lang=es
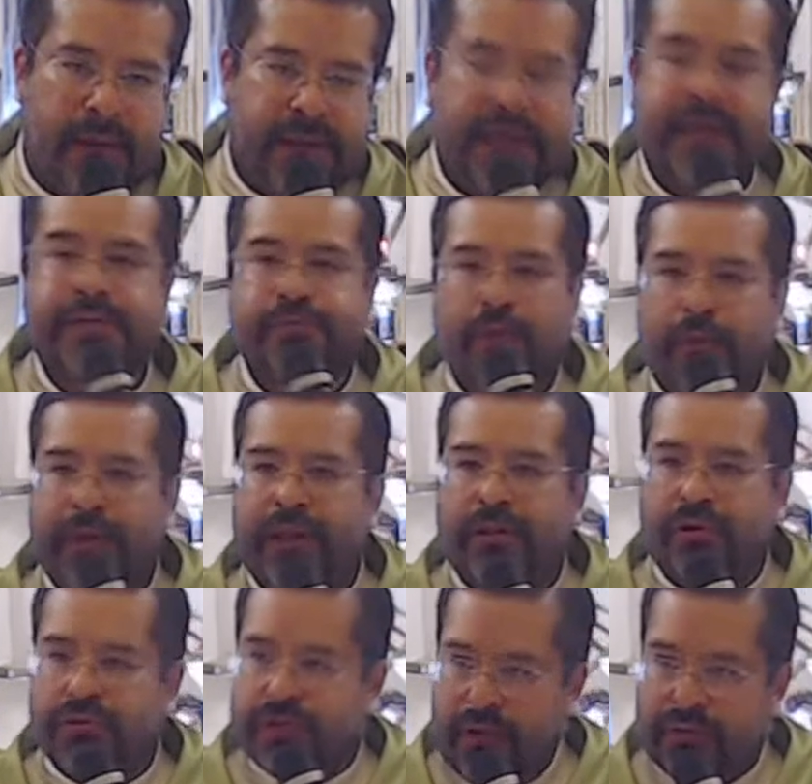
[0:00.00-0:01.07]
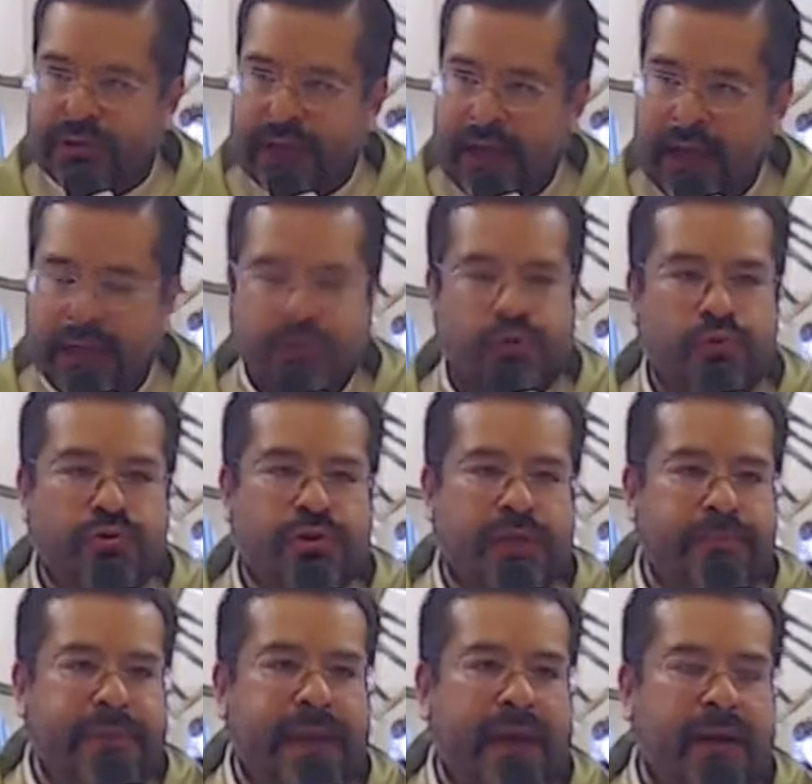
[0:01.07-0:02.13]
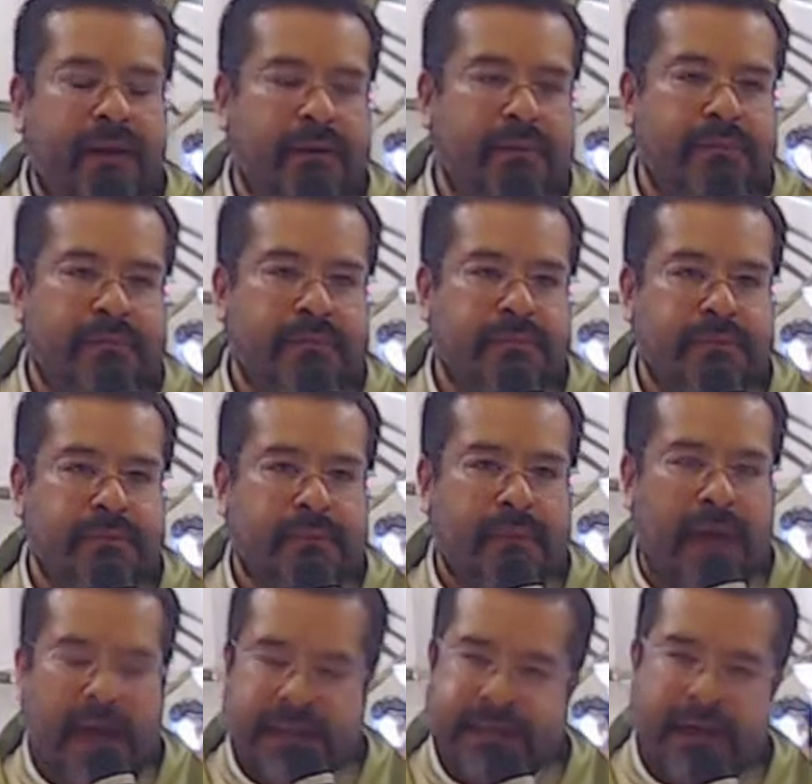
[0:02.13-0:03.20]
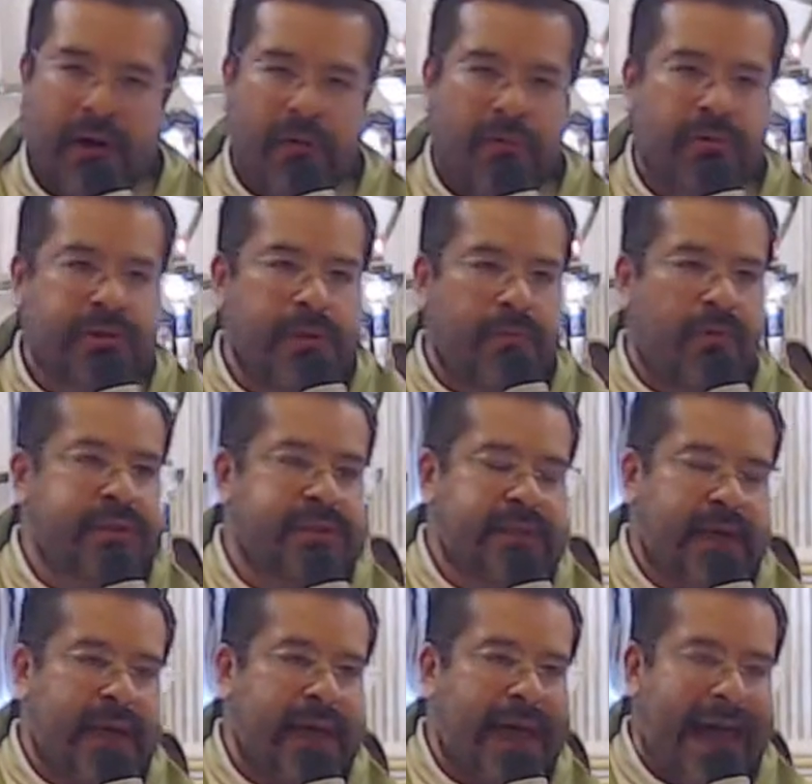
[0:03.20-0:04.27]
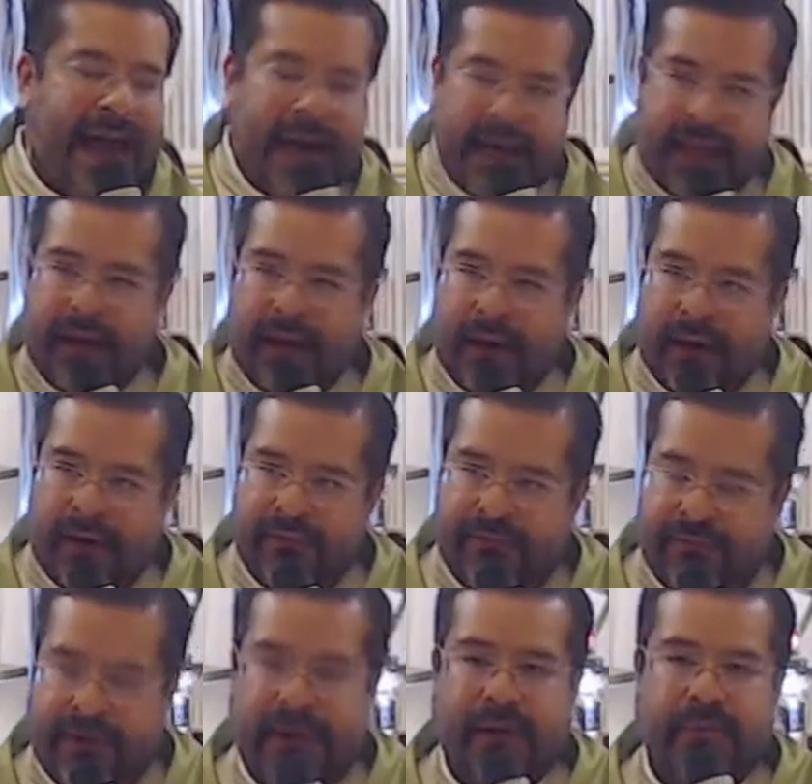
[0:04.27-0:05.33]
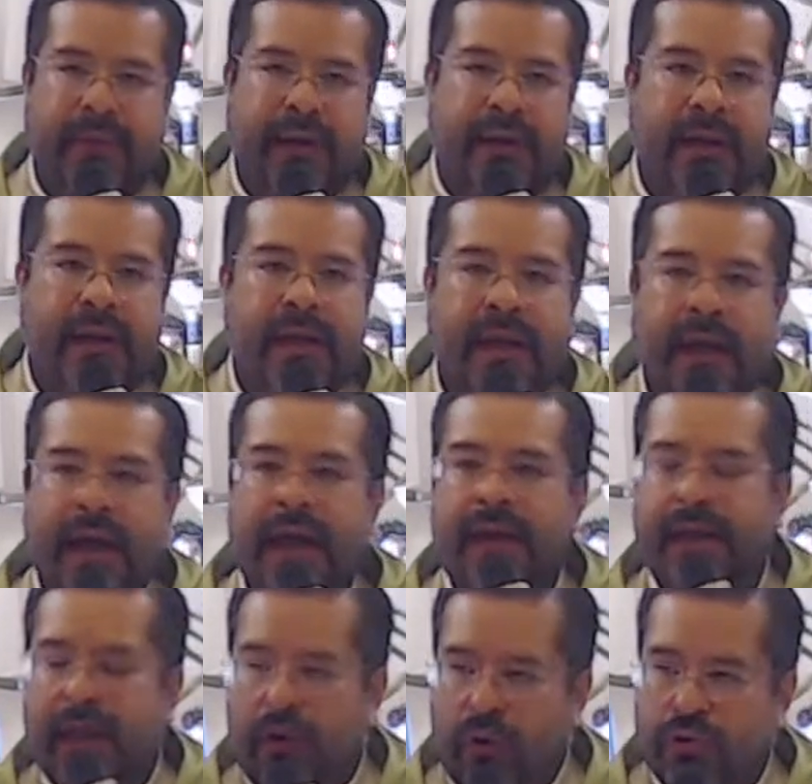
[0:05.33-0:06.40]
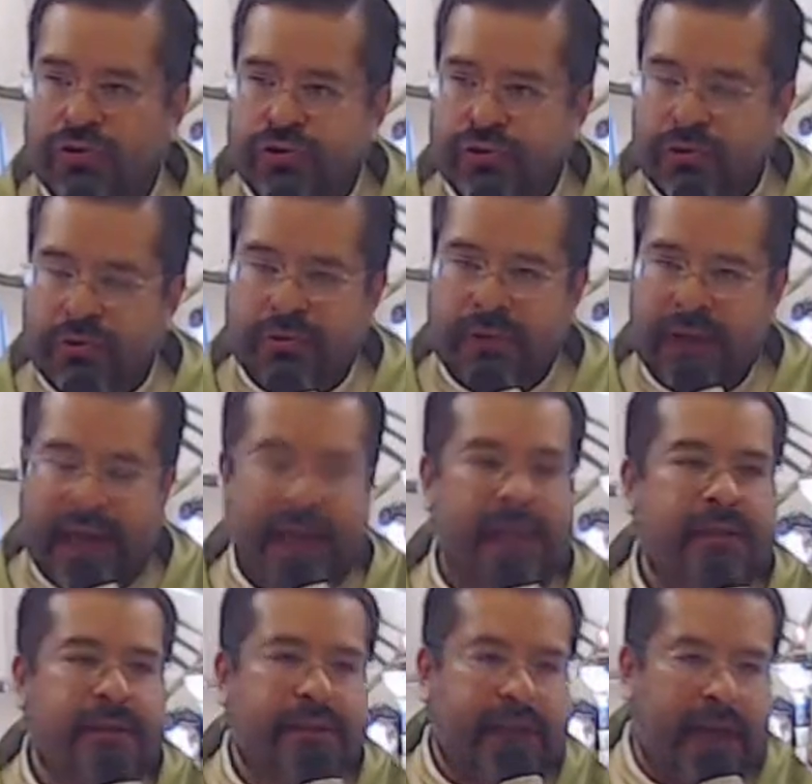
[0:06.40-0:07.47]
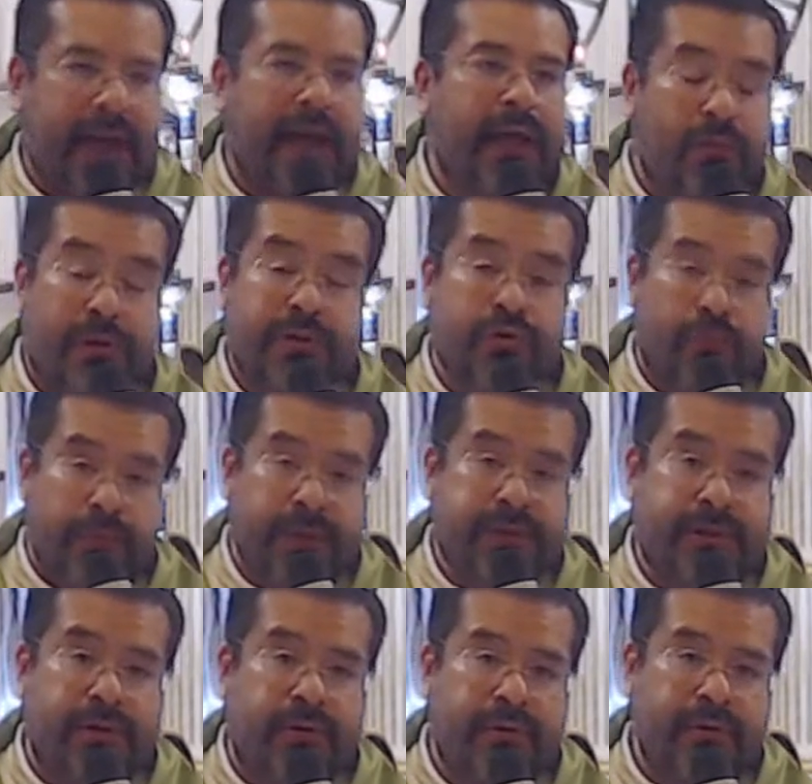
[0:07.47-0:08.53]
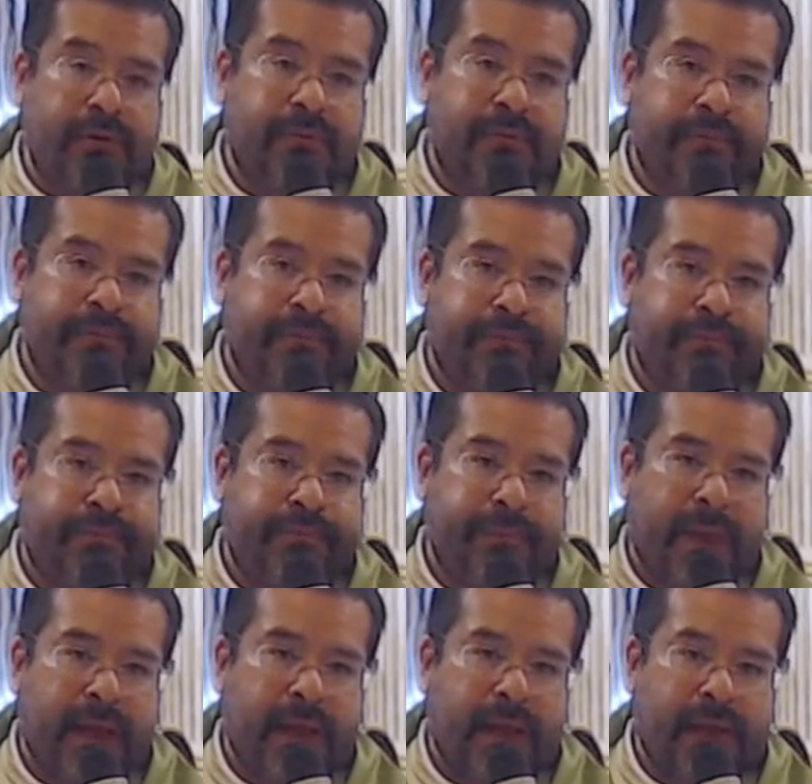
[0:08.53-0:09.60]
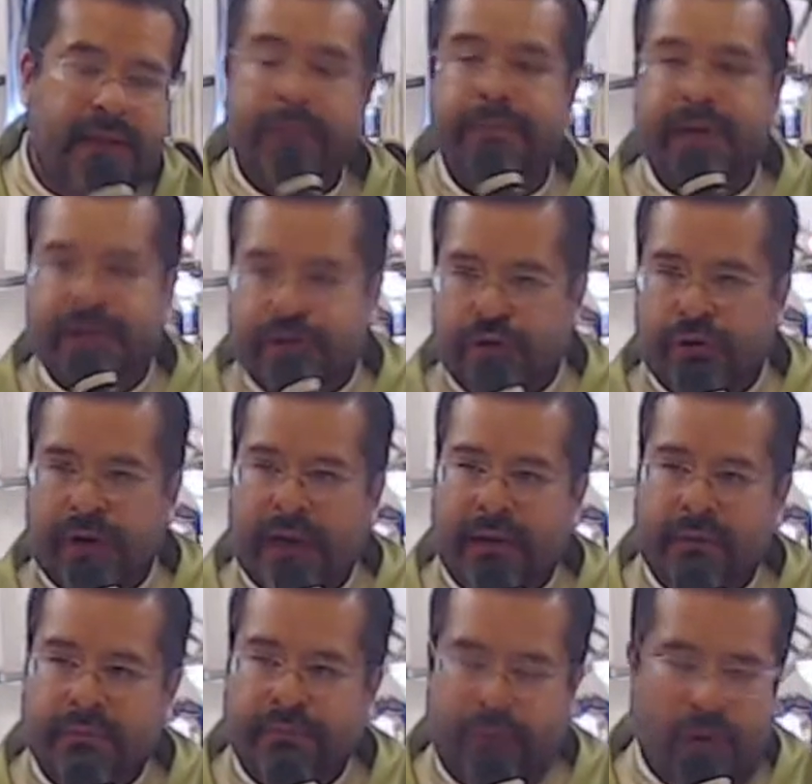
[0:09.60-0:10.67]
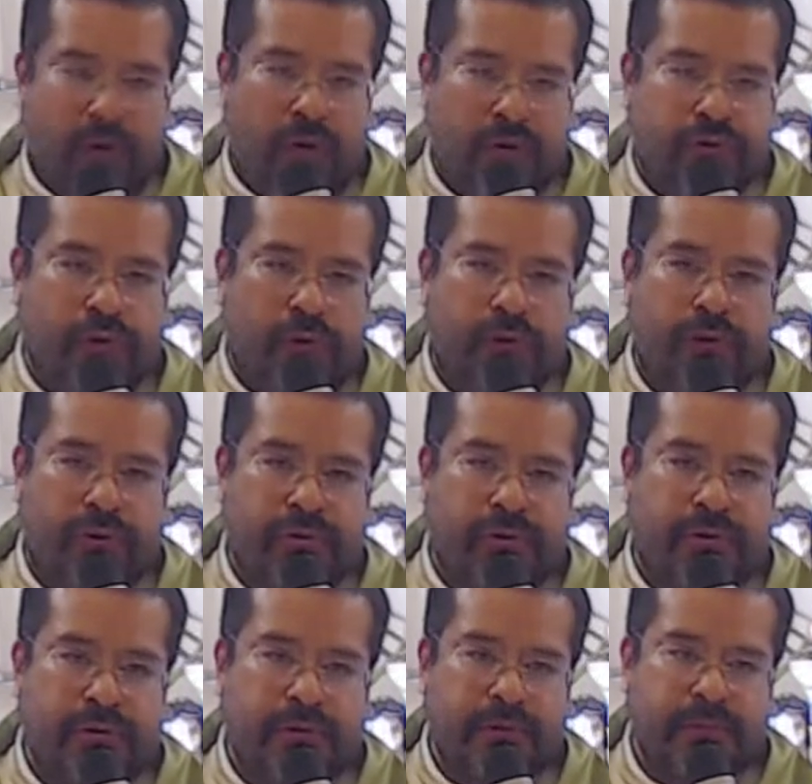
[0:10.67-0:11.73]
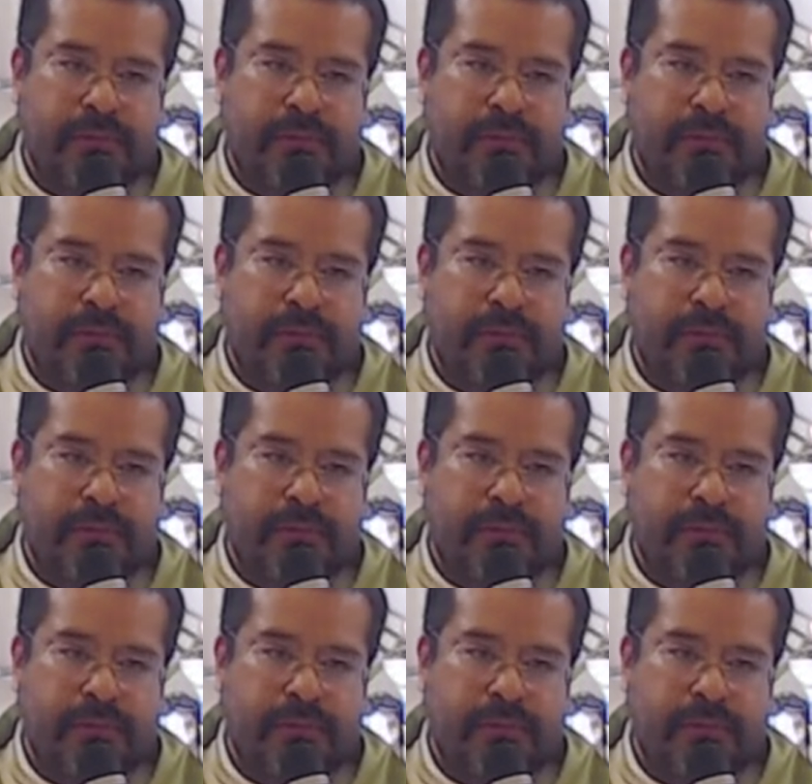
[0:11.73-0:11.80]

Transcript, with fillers: Tres momentos en los que Jesús también, así como se muestra alegre, firme, generoso, entregado a su misión, también llora por nosotros.